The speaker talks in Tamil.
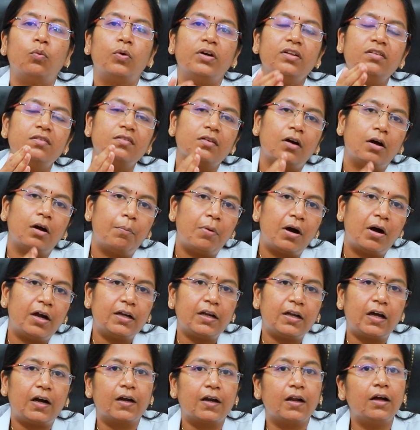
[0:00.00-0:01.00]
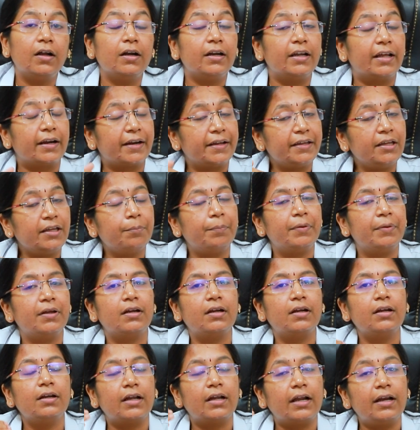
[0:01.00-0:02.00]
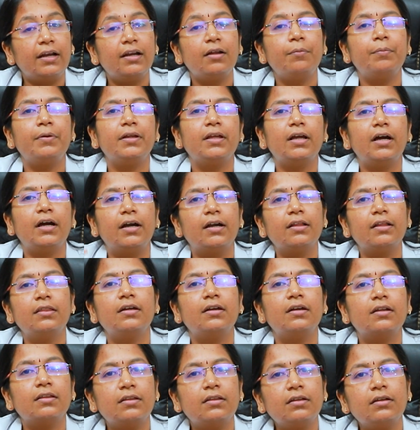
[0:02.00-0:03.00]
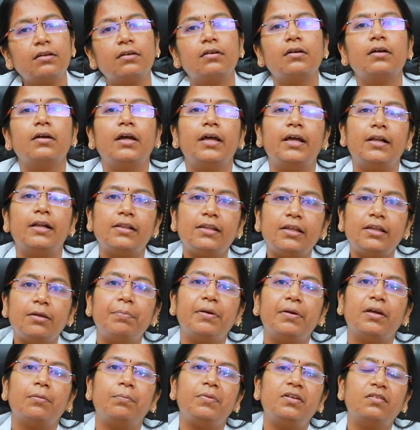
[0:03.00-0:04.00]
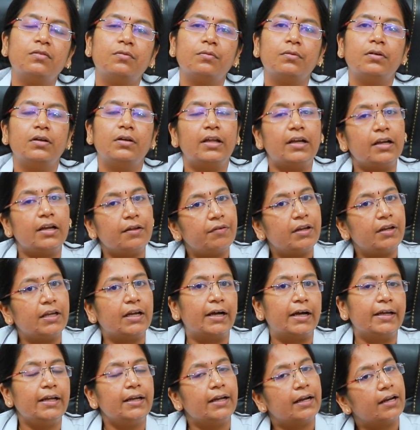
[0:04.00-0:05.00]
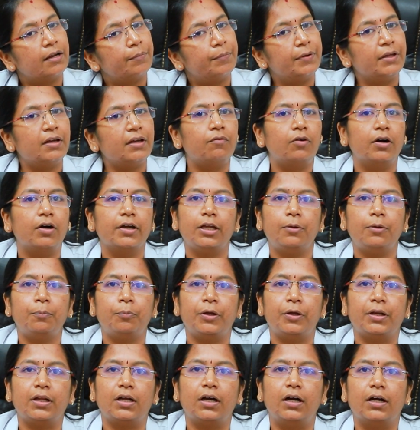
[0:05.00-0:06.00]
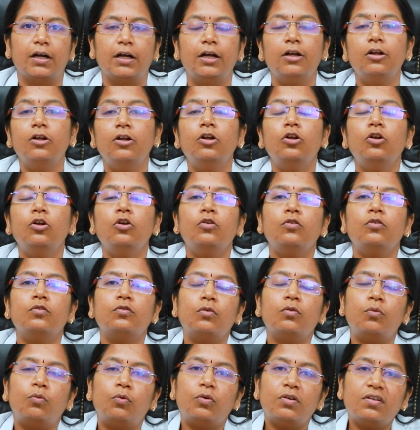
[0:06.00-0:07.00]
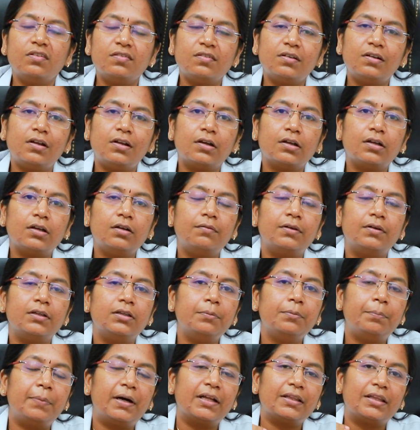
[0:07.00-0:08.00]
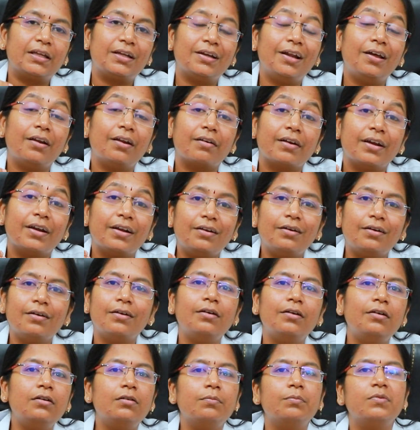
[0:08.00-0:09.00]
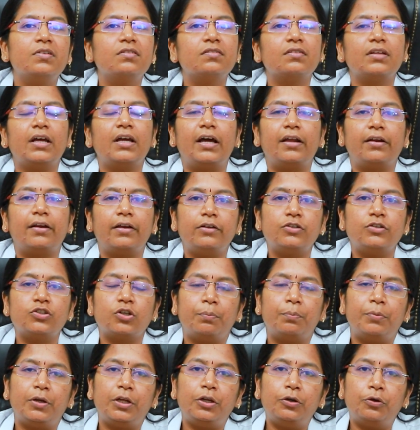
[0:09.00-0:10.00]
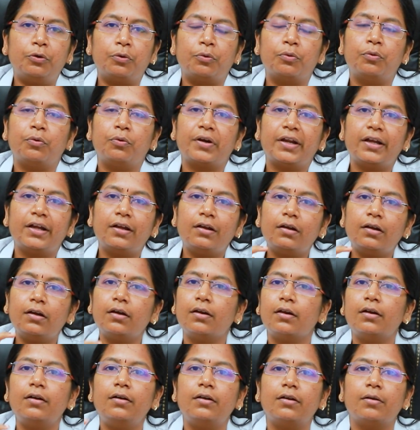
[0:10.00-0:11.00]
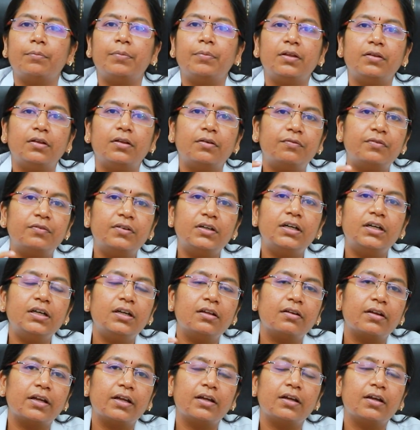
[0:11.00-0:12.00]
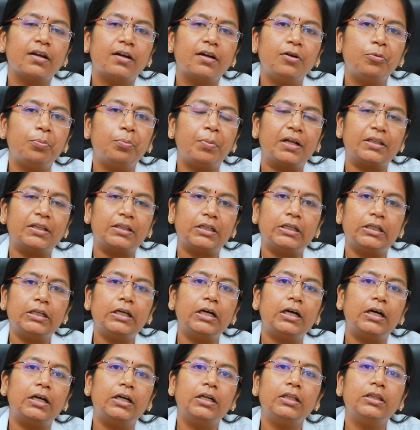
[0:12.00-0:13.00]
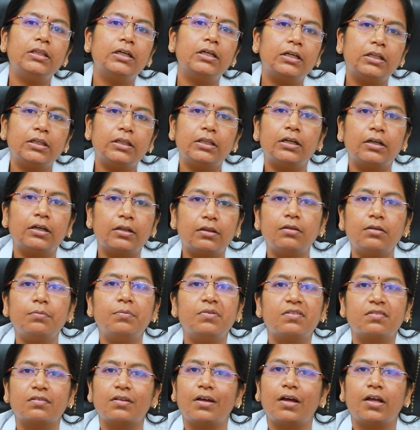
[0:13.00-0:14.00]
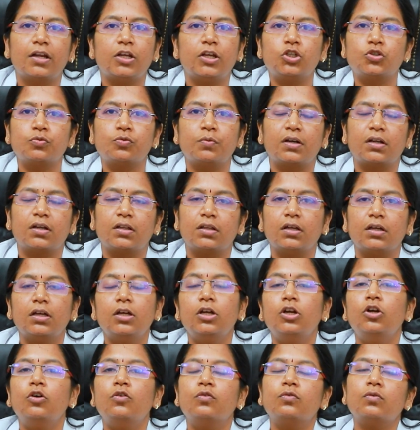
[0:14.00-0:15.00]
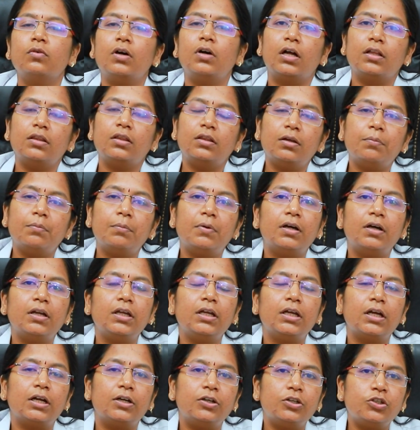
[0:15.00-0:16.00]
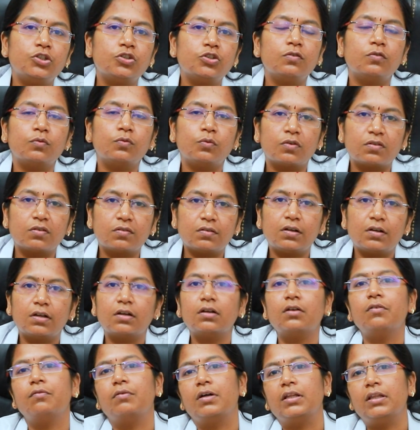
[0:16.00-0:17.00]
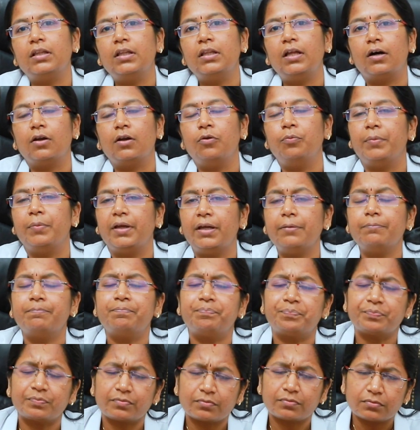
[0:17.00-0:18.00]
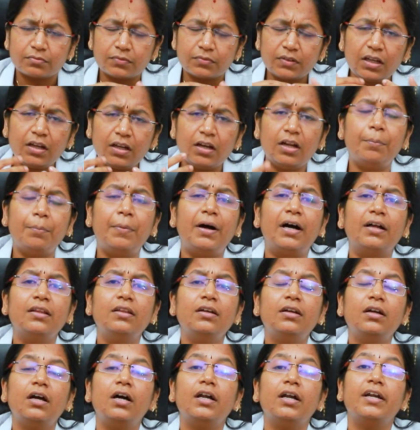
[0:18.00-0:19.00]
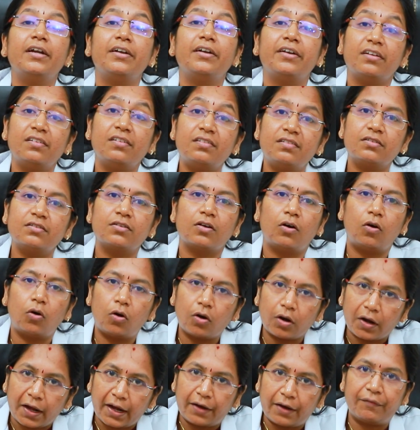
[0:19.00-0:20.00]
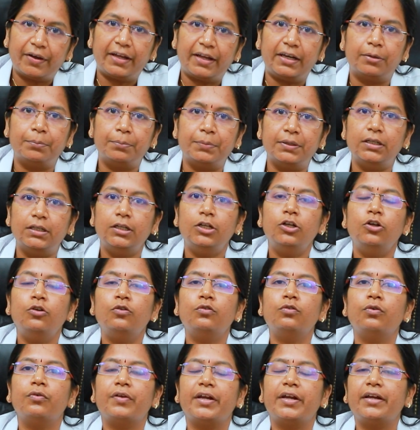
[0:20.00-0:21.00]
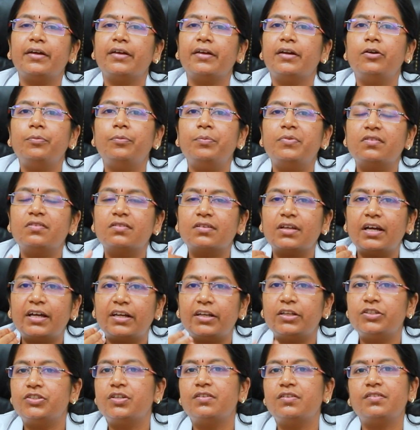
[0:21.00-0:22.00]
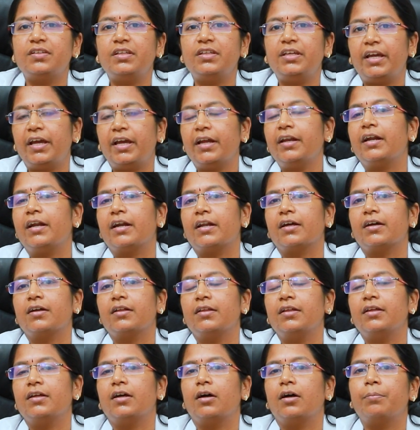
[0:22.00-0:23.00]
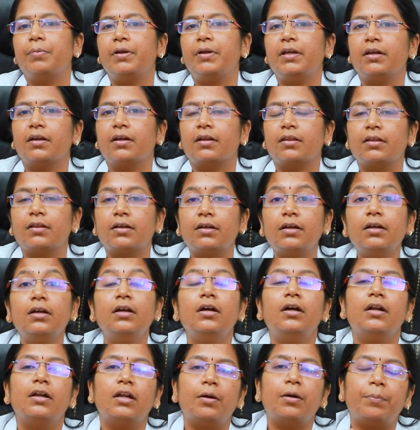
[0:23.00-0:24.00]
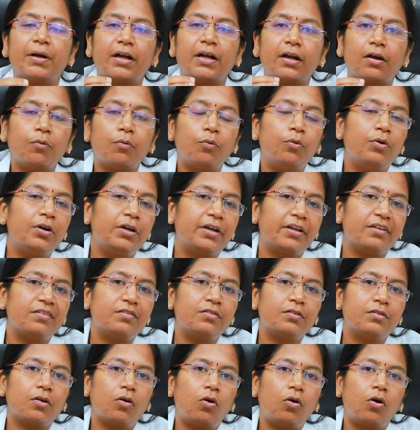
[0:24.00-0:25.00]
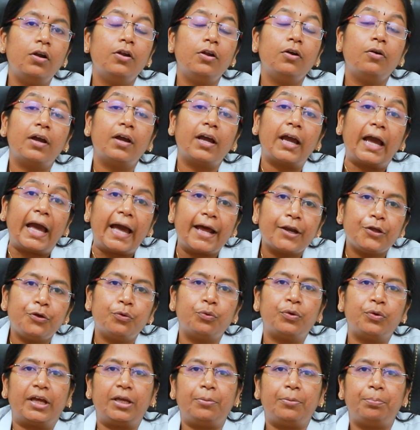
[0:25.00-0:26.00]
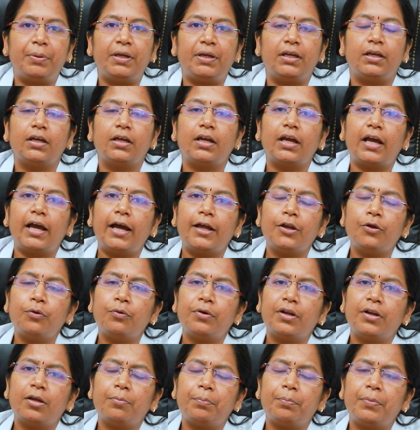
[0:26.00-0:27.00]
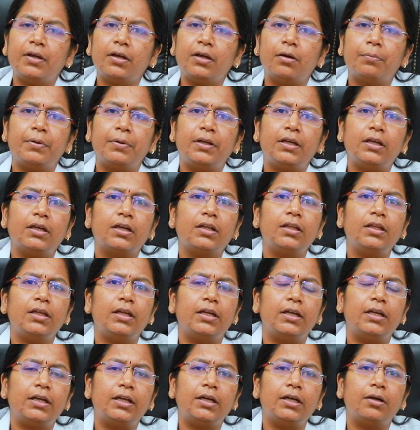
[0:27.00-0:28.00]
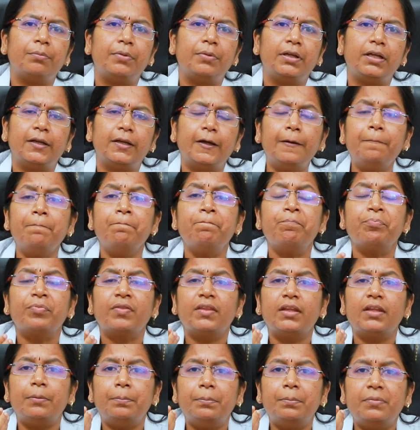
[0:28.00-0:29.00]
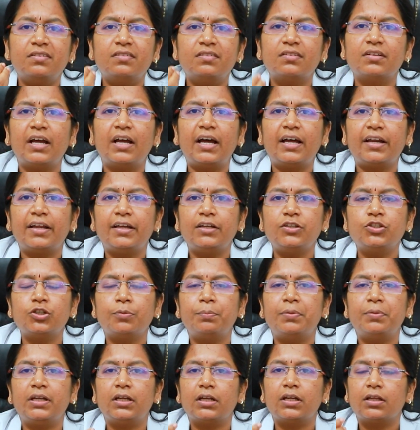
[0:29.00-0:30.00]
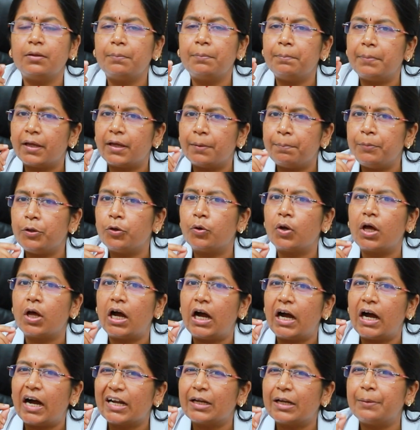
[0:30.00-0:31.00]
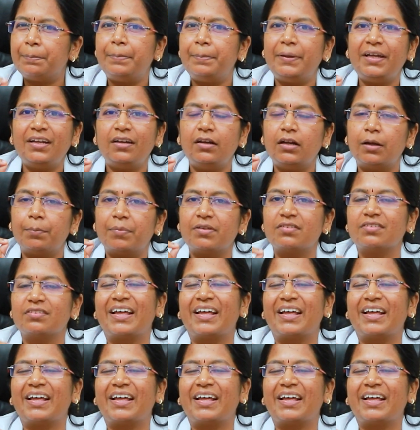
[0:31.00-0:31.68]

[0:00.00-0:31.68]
ஒன்ஸ் அபார்ட் ஆனால் நிறைய பேருக்கு நல்லபடியாக அடுத்தடுத்து ஹெல்தி பேபிஸ் டெலிவரி ஆகி நல்லபடியாக வாங்கிட்டு போயிருக்காங்க ஸோ ஒரு சிலருக்கு வந்து பார்த்திங்கன்னா ரெக்கரண்ட் மிஸ்கேரேஜ் அப்படின்ட்டு இருக்கும் ரெக்கரண்ட் அப்படி இந்த வேர்டு ரெக்கரண்ட் பார்த்திங்கன்னா அடுத்தடுத்து அடுத்து மிஸ்கேரேஜ் வர்றது ஸோ அந்த மாதிரி கண்டிஷன்ஸ் ஒரு சிலருக்கு வந்தாலுமே நம்ம அதுக்கான டெஸ்ட் ஆர் அவைலபிள் ஸோ ரெக்கரண்ட் மிஸ்கேரேஜஸ் ஏன் நடக்குது அப்படிங்கிறதுக்கு நம்ம ஒரு டெஸ்ட் கால் கேரியோ டைப்பிங் கேரியோ டைப்பிங் அப்படிங்கிறது என்ன அப்படின்னா இந்த மிஸ்கேரேஜ் அப்படிங்கிறது பேபியோட ஹார்ட் பீட் நம்ம